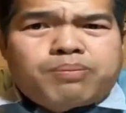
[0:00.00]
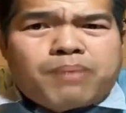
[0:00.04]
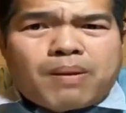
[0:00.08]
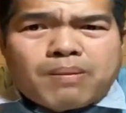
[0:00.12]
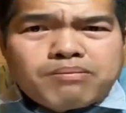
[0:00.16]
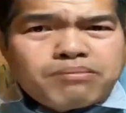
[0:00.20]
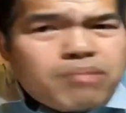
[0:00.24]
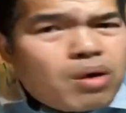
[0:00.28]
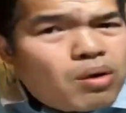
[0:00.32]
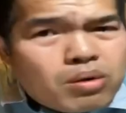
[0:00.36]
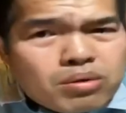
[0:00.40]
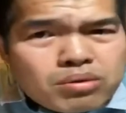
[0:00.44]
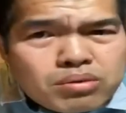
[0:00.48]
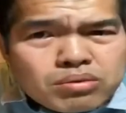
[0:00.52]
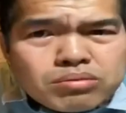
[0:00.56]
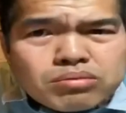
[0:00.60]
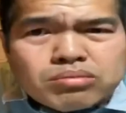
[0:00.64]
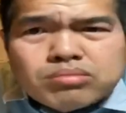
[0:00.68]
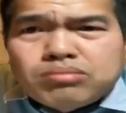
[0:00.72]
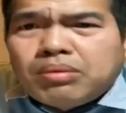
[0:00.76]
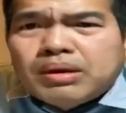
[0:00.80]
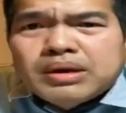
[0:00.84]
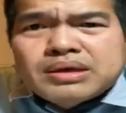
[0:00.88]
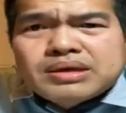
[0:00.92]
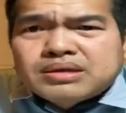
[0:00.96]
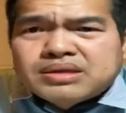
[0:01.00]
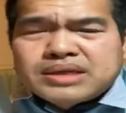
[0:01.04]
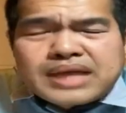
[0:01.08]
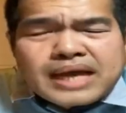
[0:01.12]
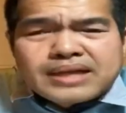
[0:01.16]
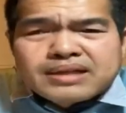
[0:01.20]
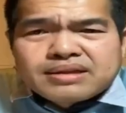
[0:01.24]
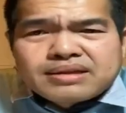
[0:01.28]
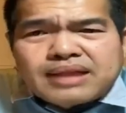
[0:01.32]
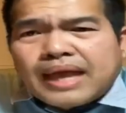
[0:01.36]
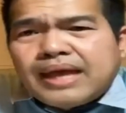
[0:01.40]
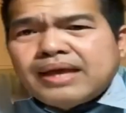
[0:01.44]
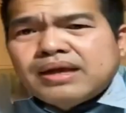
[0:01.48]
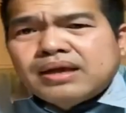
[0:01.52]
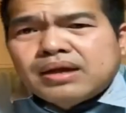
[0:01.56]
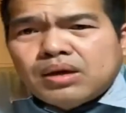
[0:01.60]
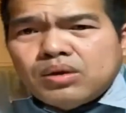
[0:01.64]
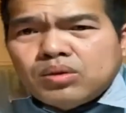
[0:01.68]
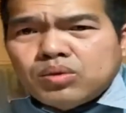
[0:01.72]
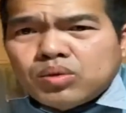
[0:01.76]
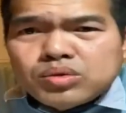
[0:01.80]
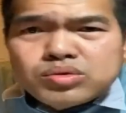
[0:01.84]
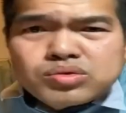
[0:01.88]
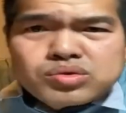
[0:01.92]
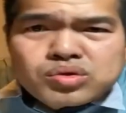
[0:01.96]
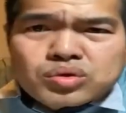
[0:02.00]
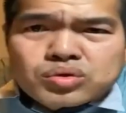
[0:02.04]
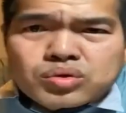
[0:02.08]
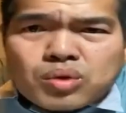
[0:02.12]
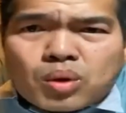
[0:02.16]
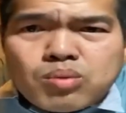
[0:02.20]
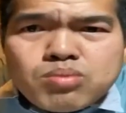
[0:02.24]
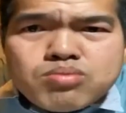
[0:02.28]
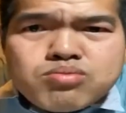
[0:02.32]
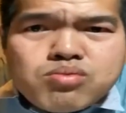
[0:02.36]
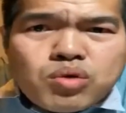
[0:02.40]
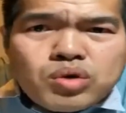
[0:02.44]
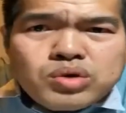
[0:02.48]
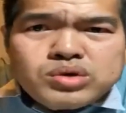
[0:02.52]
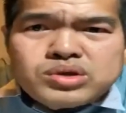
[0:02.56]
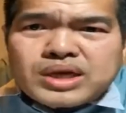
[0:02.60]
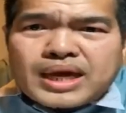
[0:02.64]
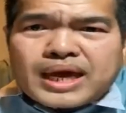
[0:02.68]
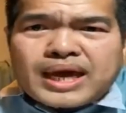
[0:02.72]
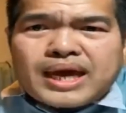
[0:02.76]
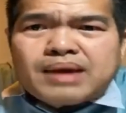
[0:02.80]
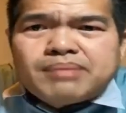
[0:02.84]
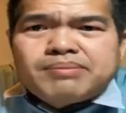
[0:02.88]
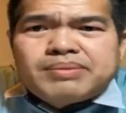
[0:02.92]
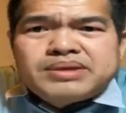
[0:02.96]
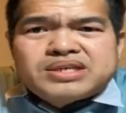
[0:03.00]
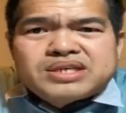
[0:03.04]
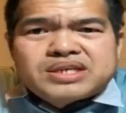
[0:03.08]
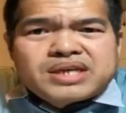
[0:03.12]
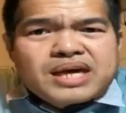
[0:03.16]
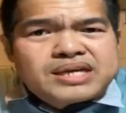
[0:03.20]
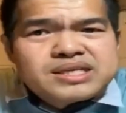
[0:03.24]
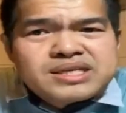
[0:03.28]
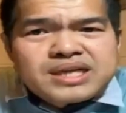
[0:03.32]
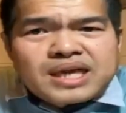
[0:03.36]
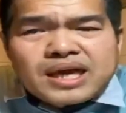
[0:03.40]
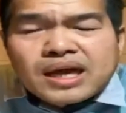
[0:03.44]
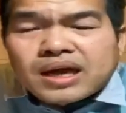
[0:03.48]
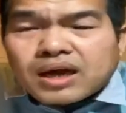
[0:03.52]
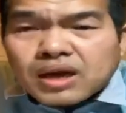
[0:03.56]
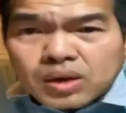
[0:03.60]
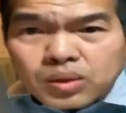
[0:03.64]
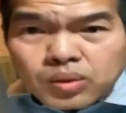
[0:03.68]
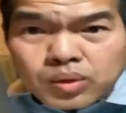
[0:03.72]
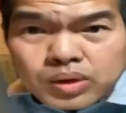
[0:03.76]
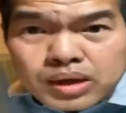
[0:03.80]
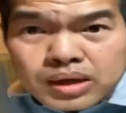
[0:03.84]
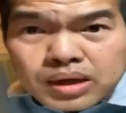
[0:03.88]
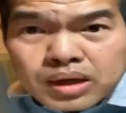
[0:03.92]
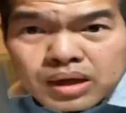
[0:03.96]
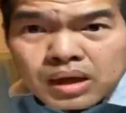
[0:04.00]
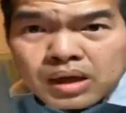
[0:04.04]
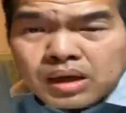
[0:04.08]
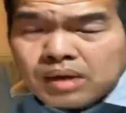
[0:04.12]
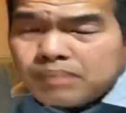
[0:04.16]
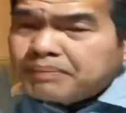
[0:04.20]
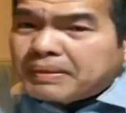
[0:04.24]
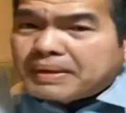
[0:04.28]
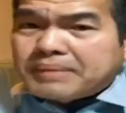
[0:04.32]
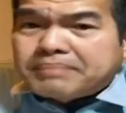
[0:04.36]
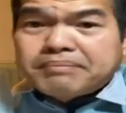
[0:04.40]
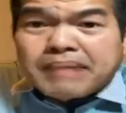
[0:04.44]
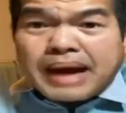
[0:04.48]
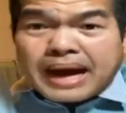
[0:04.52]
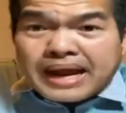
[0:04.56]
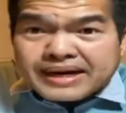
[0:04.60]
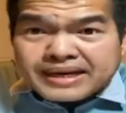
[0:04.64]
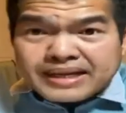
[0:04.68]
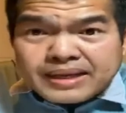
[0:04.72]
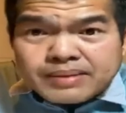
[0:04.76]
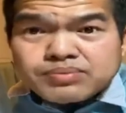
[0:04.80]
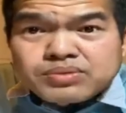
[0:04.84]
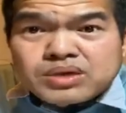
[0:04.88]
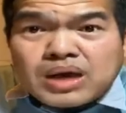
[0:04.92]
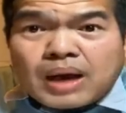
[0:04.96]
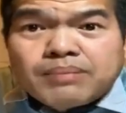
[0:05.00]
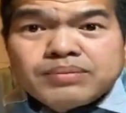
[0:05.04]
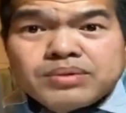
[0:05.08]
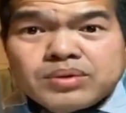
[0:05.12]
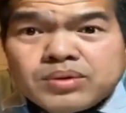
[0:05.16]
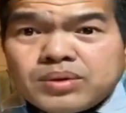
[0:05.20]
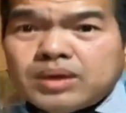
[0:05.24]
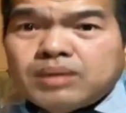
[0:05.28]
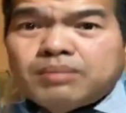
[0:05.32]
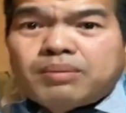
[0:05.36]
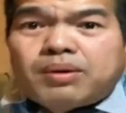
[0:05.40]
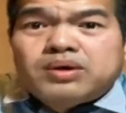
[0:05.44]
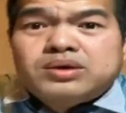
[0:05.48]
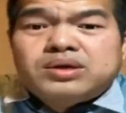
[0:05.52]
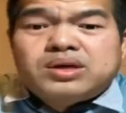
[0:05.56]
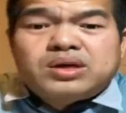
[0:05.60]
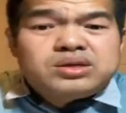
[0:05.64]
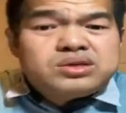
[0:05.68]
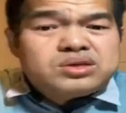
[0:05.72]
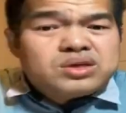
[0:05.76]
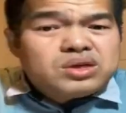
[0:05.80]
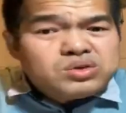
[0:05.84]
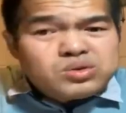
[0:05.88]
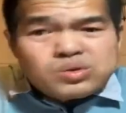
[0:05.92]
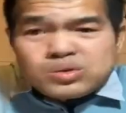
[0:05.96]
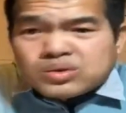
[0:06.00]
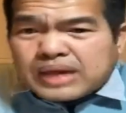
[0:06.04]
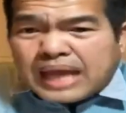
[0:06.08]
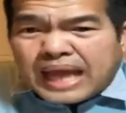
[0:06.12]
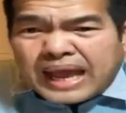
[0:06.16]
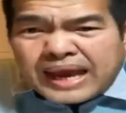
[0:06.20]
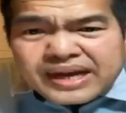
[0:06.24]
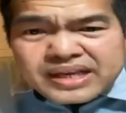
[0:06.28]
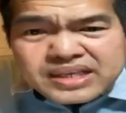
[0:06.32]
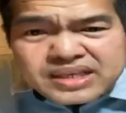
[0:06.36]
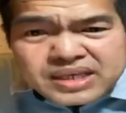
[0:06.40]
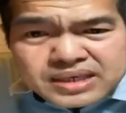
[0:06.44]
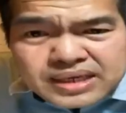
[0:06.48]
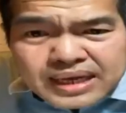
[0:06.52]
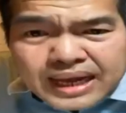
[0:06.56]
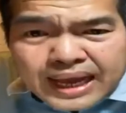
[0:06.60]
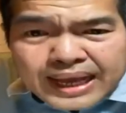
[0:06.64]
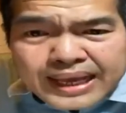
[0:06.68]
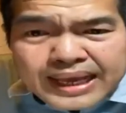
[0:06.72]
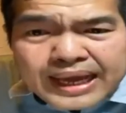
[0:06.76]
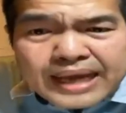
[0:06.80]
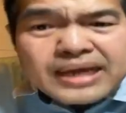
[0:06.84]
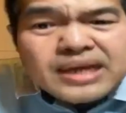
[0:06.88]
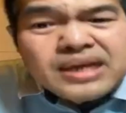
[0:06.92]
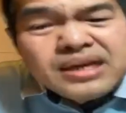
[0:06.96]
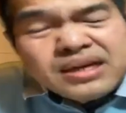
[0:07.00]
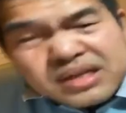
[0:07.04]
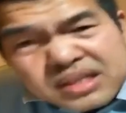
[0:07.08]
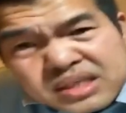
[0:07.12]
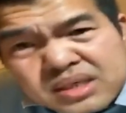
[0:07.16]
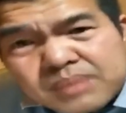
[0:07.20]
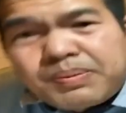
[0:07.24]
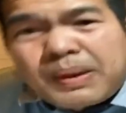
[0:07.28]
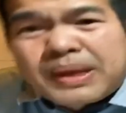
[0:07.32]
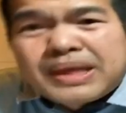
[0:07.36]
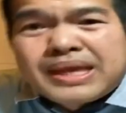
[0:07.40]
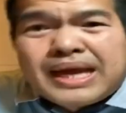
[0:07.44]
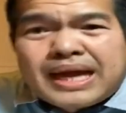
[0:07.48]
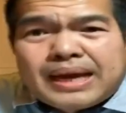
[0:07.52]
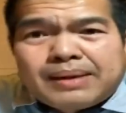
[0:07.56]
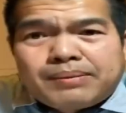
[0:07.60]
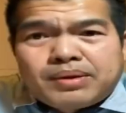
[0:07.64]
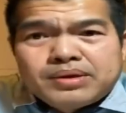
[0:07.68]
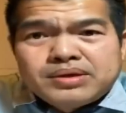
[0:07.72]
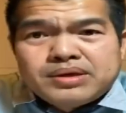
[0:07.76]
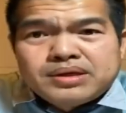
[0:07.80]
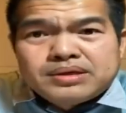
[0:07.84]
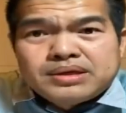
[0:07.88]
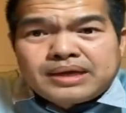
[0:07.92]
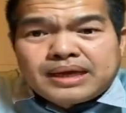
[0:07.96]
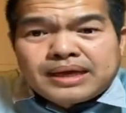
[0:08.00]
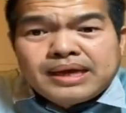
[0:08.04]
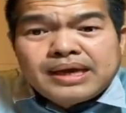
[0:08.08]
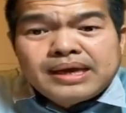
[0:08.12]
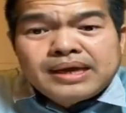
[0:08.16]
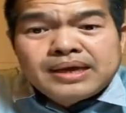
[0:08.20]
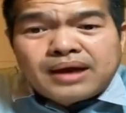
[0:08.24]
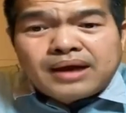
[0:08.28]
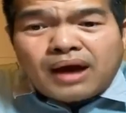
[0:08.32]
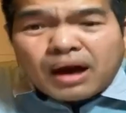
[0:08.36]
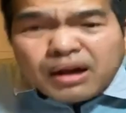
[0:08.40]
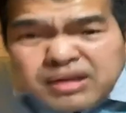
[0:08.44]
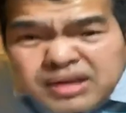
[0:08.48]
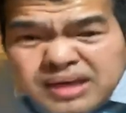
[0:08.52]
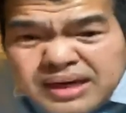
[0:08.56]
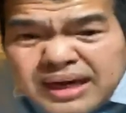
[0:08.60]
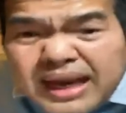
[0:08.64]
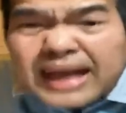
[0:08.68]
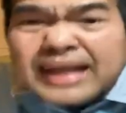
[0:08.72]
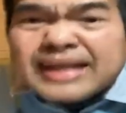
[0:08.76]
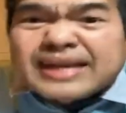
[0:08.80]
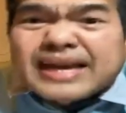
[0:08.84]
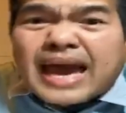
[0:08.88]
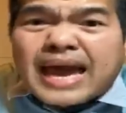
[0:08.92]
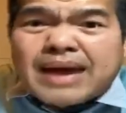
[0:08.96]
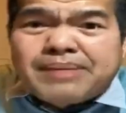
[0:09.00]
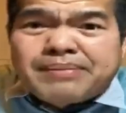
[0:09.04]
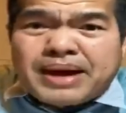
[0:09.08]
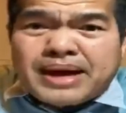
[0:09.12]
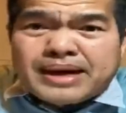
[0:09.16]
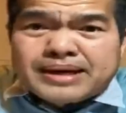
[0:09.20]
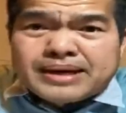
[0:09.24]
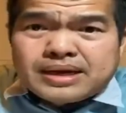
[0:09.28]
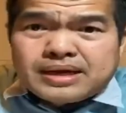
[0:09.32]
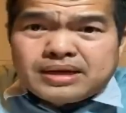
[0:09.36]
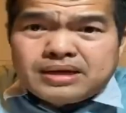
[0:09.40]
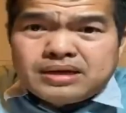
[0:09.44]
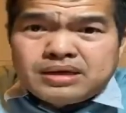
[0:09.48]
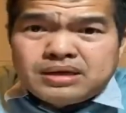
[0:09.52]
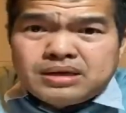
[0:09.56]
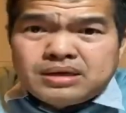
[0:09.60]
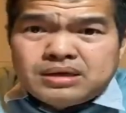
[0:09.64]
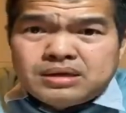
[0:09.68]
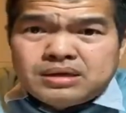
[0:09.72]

bỏ mục mình chết tay luôn rồi rong môi cho em mà chỉ cái em luôn mình ban tiếp trong chùa đã bao dương giống như các cái trên này ảnh nó cứ chụp ảnh hạ bao dương nè hỏi dương ai trai ban đã